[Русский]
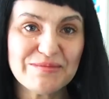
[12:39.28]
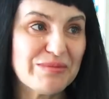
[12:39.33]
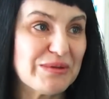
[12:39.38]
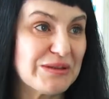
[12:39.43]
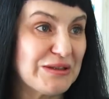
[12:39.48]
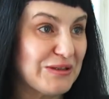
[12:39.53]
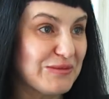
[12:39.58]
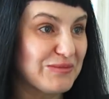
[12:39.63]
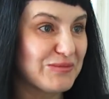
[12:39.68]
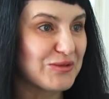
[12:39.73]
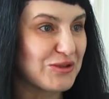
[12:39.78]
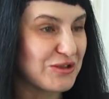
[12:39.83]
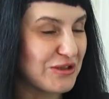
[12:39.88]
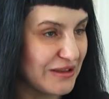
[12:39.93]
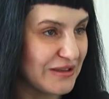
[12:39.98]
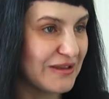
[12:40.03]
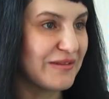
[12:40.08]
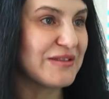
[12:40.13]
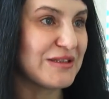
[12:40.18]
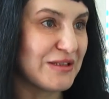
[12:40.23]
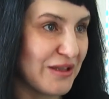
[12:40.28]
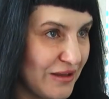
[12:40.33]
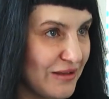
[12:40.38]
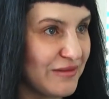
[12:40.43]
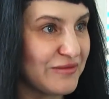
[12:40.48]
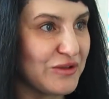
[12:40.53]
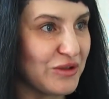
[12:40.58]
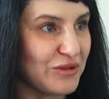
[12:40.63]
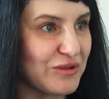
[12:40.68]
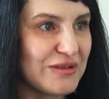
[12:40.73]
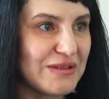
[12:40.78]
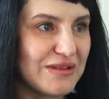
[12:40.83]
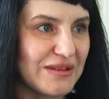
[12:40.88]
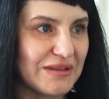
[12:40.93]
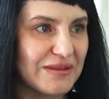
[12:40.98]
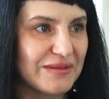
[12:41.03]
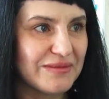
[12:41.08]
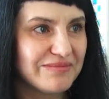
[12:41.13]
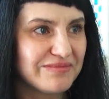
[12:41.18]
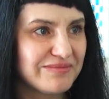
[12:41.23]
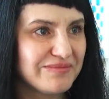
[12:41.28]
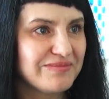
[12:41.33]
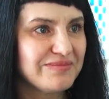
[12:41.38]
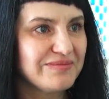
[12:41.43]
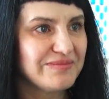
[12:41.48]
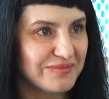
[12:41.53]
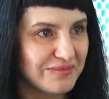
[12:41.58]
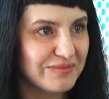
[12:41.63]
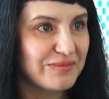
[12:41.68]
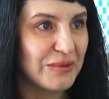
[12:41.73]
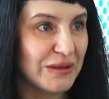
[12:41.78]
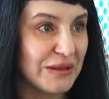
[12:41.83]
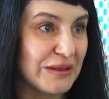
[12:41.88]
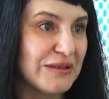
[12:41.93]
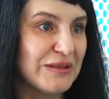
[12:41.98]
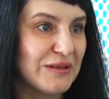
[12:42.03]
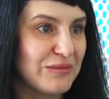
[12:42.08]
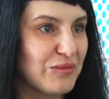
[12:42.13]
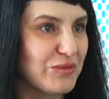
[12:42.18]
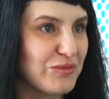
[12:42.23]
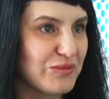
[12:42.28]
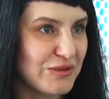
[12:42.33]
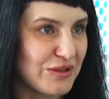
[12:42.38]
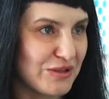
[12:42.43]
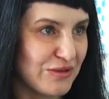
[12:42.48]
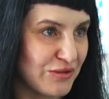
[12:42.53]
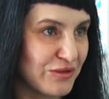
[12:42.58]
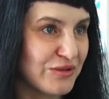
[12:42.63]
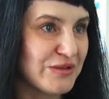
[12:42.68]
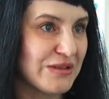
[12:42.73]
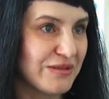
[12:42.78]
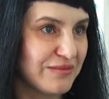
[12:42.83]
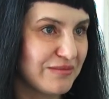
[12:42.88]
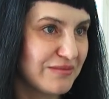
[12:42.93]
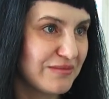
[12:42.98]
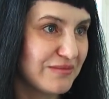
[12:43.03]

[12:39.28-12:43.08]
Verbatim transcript: Потому что она встала взрослой, поэтому слезы.